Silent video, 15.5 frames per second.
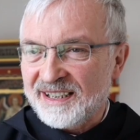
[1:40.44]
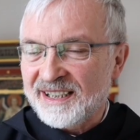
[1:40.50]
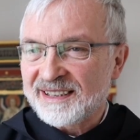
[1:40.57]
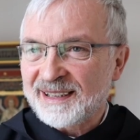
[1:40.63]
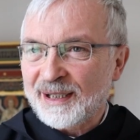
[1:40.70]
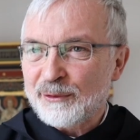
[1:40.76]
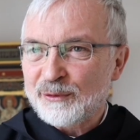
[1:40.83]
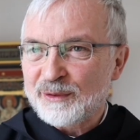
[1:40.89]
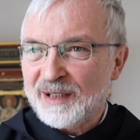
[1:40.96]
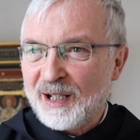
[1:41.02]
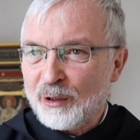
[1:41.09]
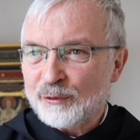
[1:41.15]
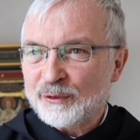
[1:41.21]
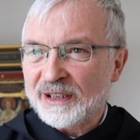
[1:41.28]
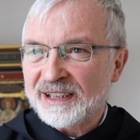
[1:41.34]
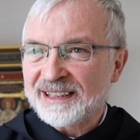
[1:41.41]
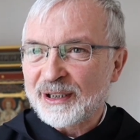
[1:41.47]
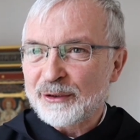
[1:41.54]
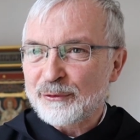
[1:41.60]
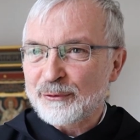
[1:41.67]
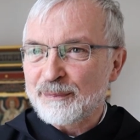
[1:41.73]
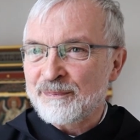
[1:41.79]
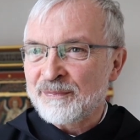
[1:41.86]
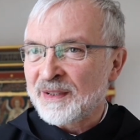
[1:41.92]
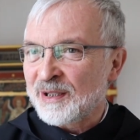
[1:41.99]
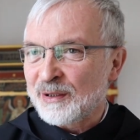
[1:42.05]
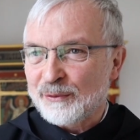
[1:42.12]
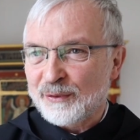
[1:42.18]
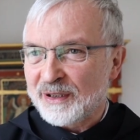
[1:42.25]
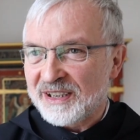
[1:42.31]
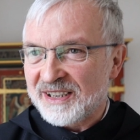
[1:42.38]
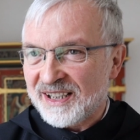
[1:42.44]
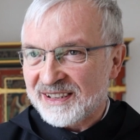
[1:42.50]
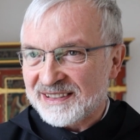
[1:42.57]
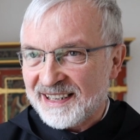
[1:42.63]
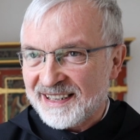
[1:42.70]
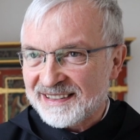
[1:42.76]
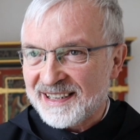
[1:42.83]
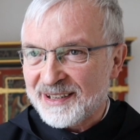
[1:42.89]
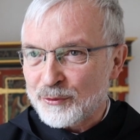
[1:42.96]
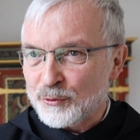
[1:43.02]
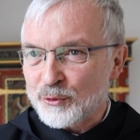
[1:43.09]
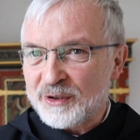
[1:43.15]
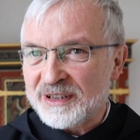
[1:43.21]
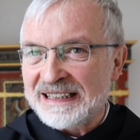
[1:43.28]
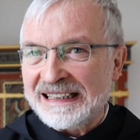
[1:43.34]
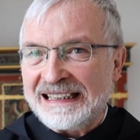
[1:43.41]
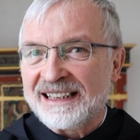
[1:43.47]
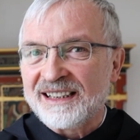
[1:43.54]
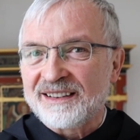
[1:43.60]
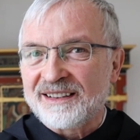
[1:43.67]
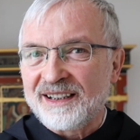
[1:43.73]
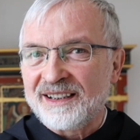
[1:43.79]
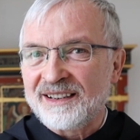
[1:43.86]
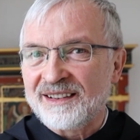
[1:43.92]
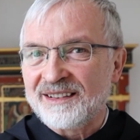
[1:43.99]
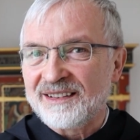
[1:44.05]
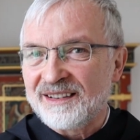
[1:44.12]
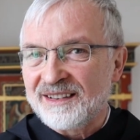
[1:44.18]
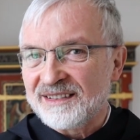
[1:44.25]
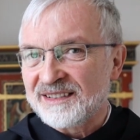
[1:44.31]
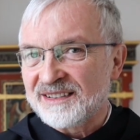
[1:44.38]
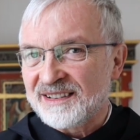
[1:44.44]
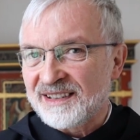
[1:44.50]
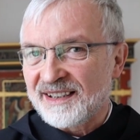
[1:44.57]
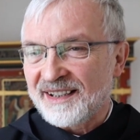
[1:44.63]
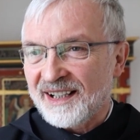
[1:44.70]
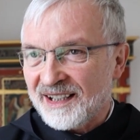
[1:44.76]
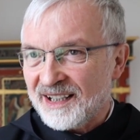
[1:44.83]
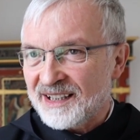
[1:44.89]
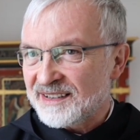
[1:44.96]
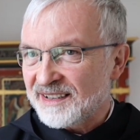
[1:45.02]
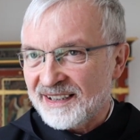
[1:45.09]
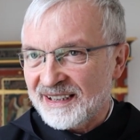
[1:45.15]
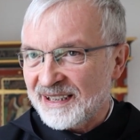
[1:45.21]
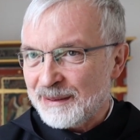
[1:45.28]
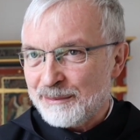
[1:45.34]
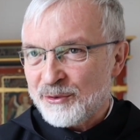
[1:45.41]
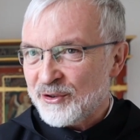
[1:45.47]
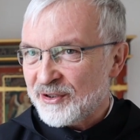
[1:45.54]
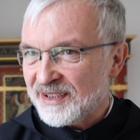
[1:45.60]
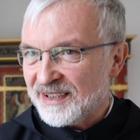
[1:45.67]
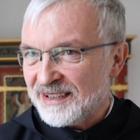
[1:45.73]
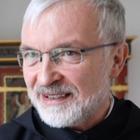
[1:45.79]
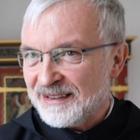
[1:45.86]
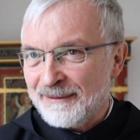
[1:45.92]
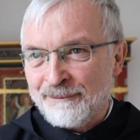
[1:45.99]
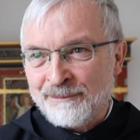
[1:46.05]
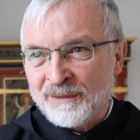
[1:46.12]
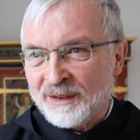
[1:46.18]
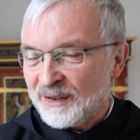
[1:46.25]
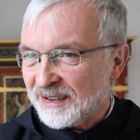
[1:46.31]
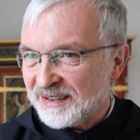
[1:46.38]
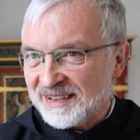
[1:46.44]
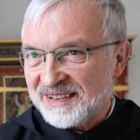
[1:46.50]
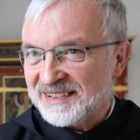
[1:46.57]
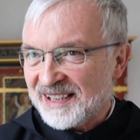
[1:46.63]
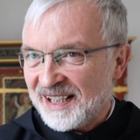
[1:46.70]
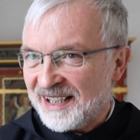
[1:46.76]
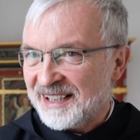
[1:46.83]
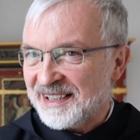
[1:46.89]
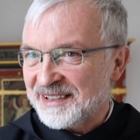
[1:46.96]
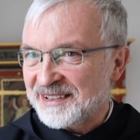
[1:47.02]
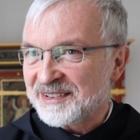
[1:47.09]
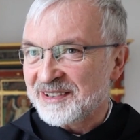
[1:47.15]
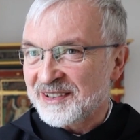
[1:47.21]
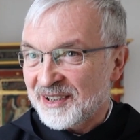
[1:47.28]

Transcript: Lehrkräften aufgegriffen. Ich finde das sehr, sehr gut, denn äh, der nachhaltige Lebensstil, das ist ein